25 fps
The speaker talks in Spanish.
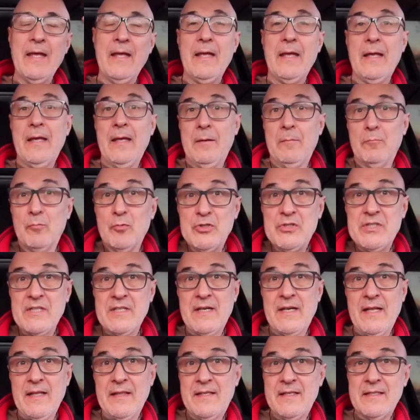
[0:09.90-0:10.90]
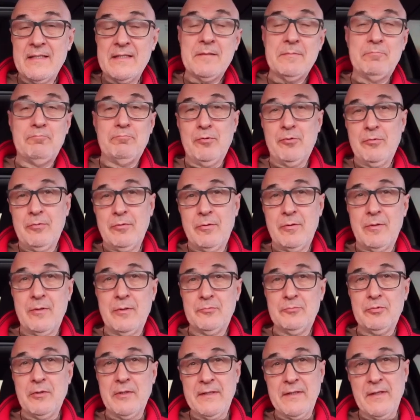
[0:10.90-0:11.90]
Eh, muchas gracias
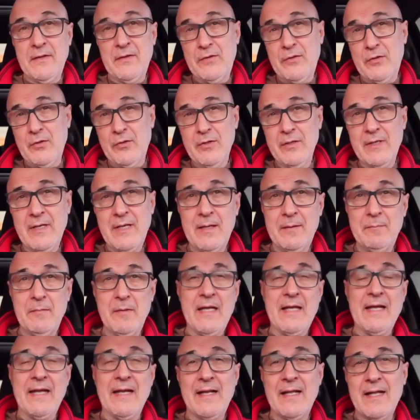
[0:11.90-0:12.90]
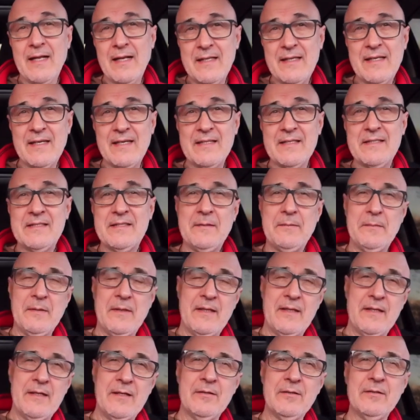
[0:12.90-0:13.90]
por tu atención a mi canal y a este
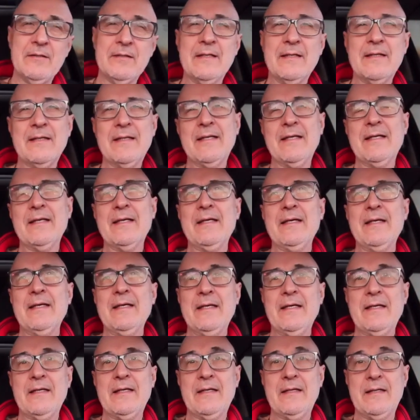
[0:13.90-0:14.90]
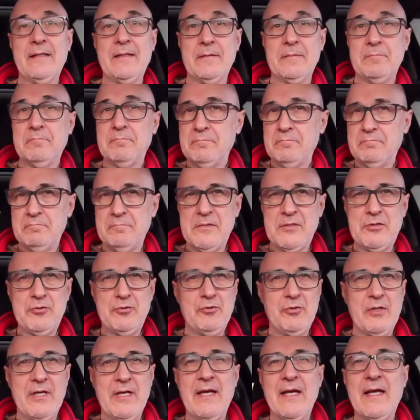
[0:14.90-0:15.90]
video. Eh,
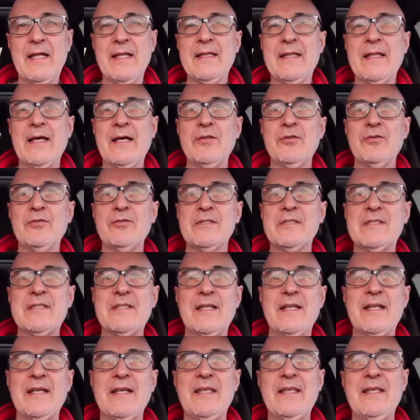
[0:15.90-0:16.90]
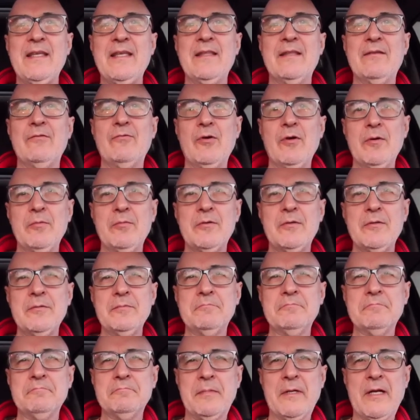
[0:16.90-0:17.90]
estoy encantado de estar aquí de nuevo
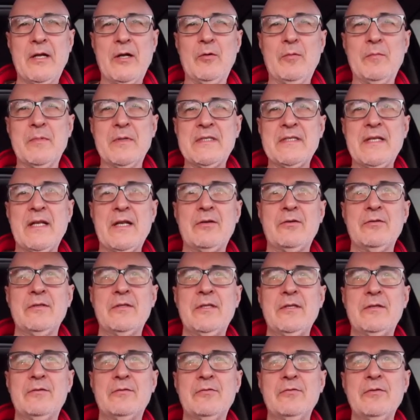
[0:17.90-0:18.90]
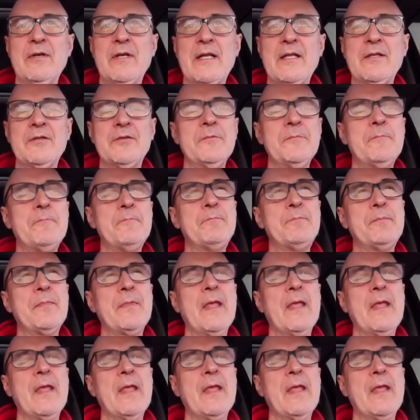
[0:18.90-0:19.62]
para conversar contigo un rato.